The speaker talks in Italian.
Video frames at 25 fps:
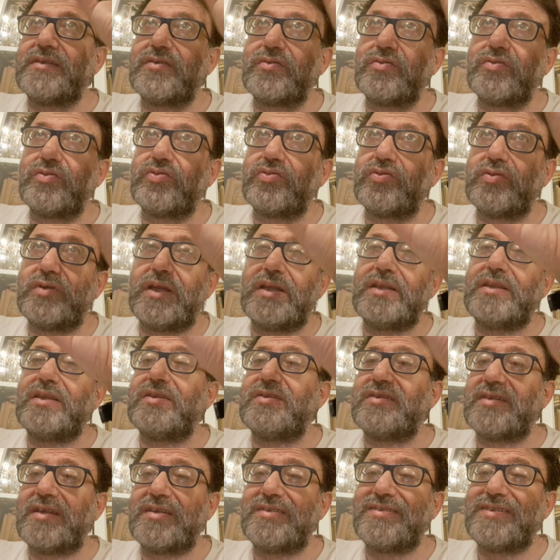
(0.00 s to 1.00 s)
se uno
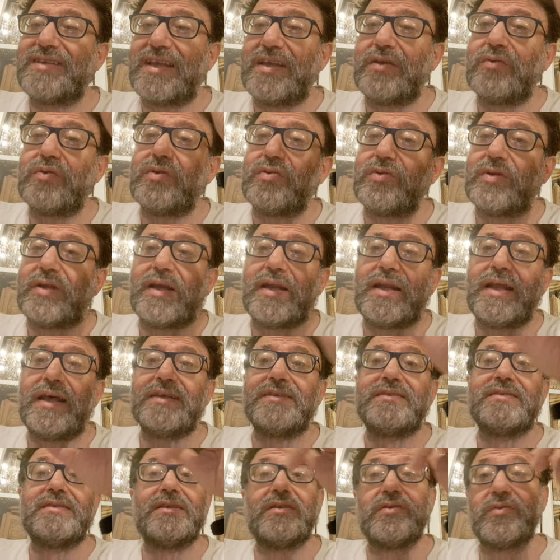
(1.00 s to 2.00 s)
studente sta 6 ore in una
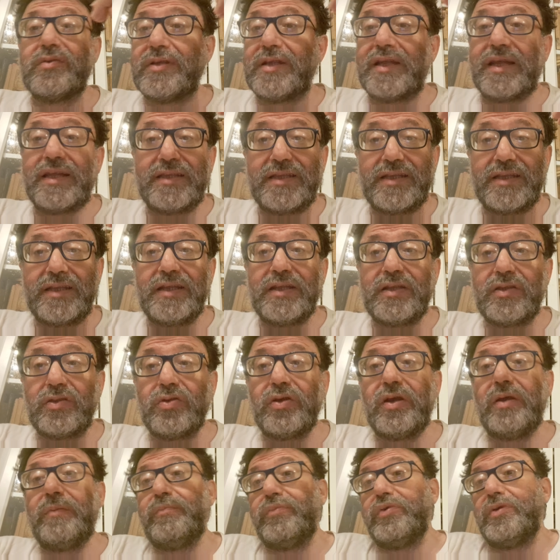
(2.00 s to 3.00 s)
classe non ne ha
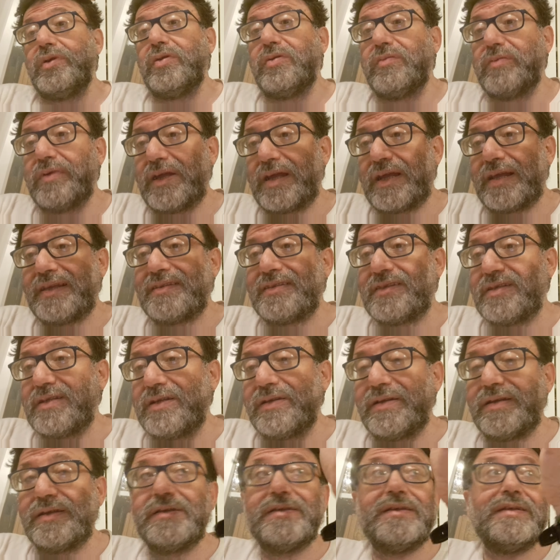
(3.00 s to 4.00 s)
diritto, eppure un
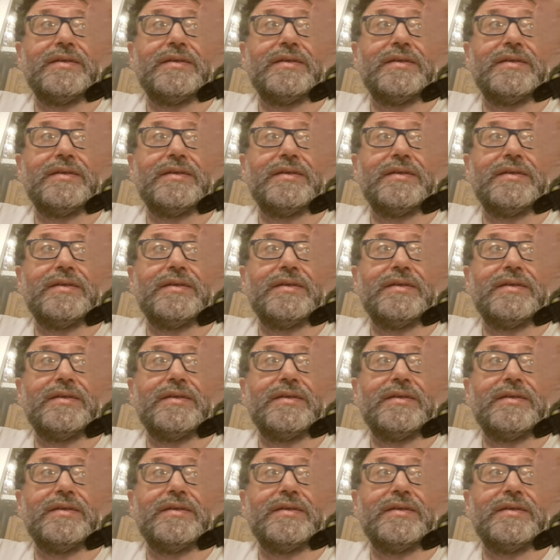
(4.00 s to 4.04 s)
ragazzino...